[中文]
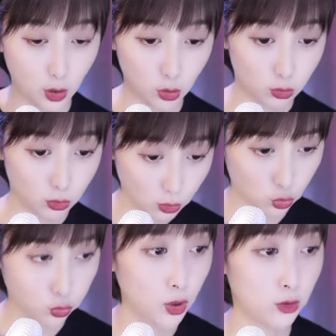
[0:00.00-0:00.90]
这叫
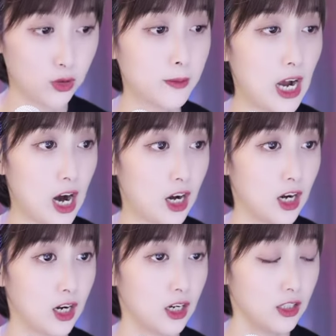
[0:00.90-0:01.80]
出口成
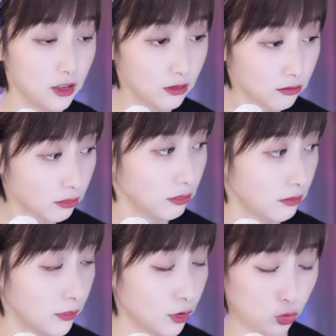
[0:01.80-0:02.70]
篇儿，
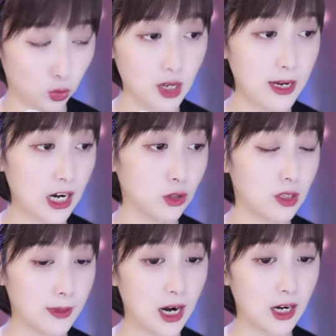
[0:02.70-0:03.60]
左一
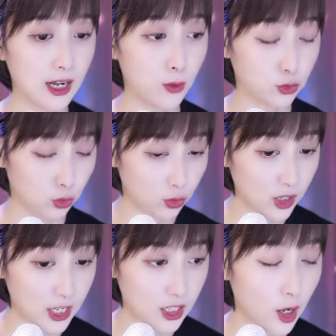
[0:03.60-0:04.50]
篇右一篇的，
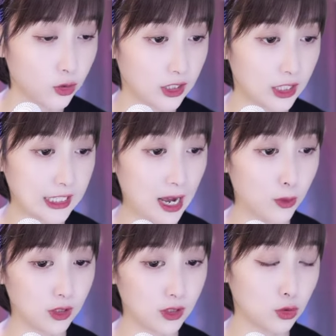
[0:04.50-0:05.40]
我绝对给你唠的
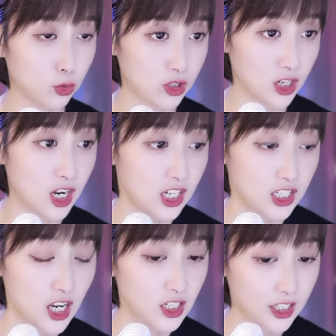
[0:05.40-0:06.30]
那家伙，那都
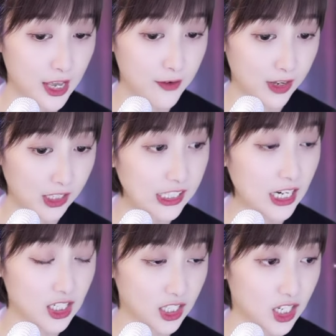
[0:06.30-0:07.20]
是上知天
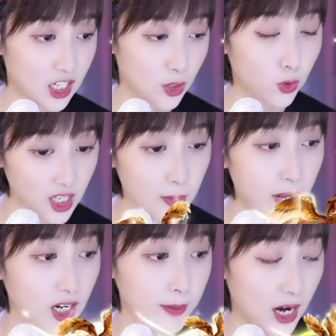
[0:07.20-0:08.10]
文下知地理。我
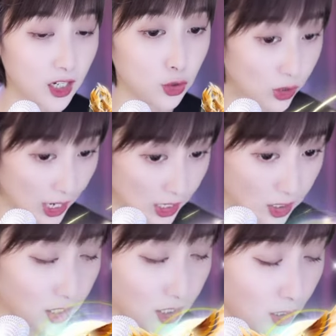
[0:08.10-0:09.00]
这一篇一篇的
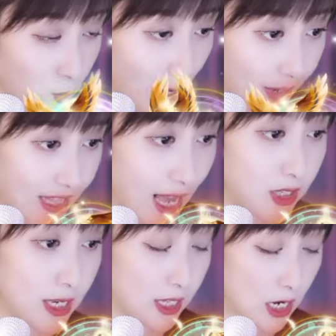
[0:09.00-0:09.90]
就赶上清华北
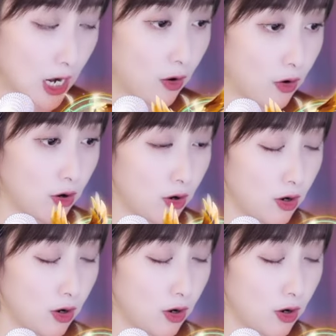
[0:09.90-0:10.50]
大毕业的了。